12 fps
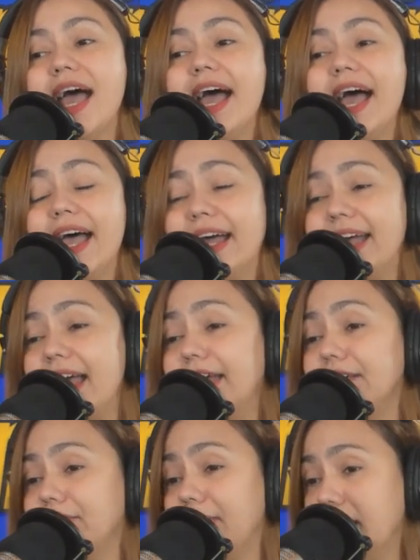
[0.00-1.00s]
ang
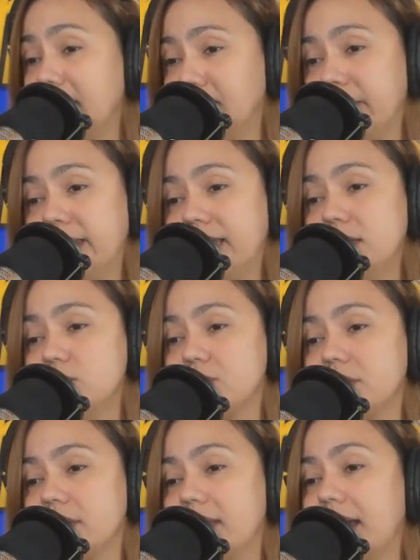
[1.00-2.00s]
aking fan
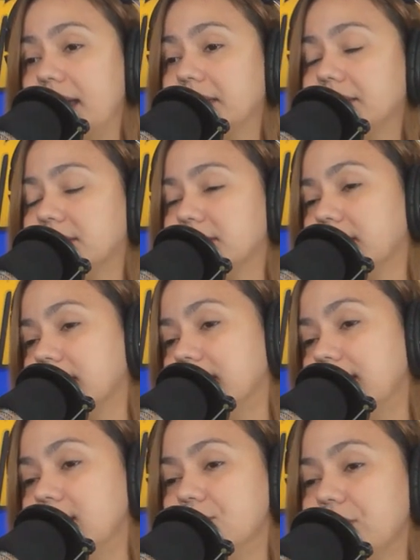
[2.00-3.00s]
page. That's
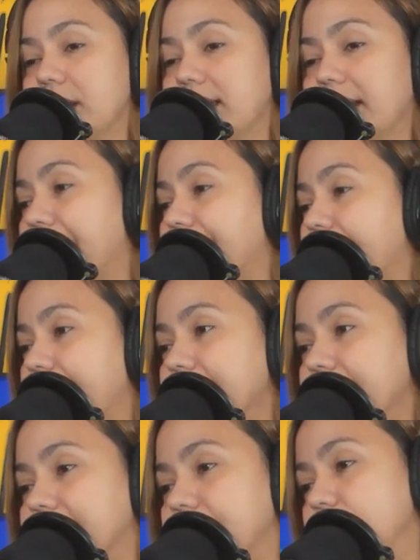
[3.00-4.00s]
DJ Kara,
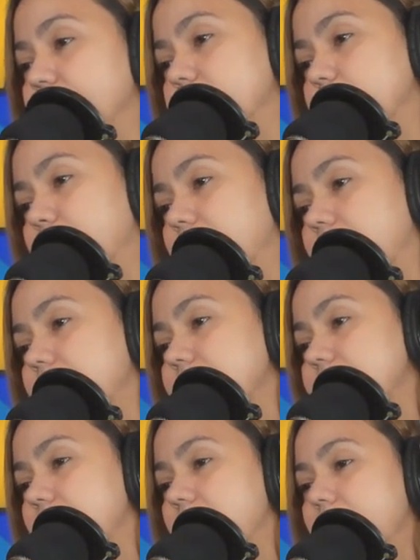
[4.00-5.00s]
DJ
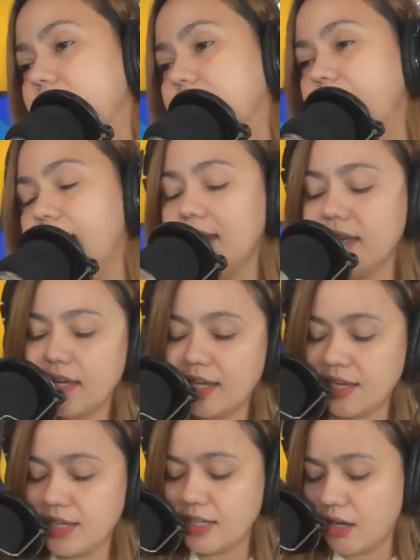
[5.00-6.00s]
Space,
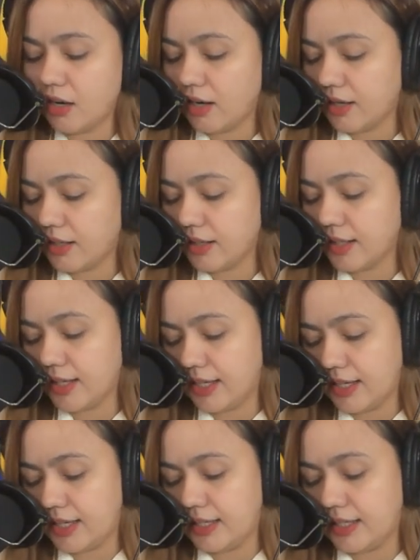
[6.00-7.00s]

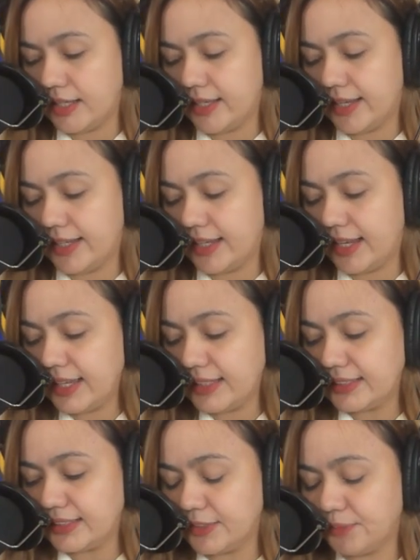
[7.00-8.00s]
K-A-R-A.
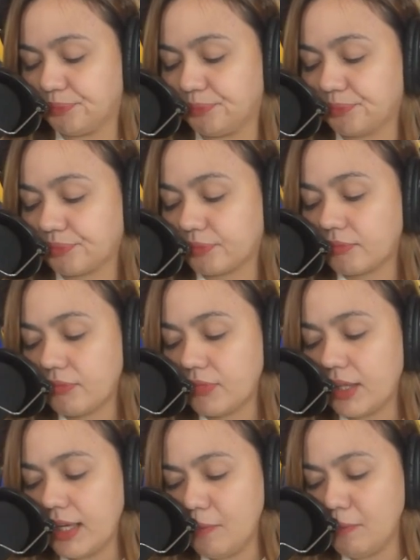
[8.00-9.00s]
Ayan.
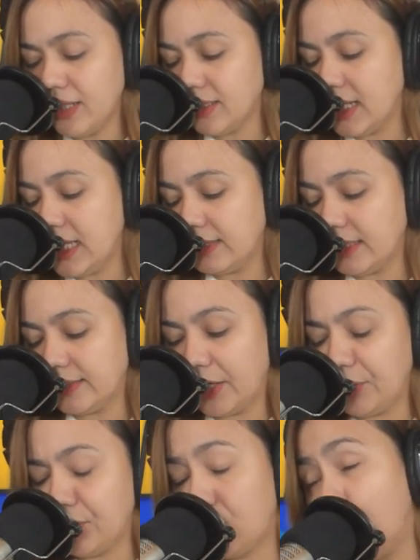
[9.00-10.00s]
Habang naghihintay
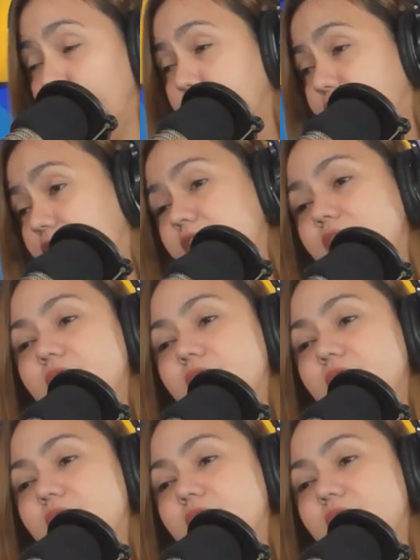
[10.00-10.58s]
tayo ng caller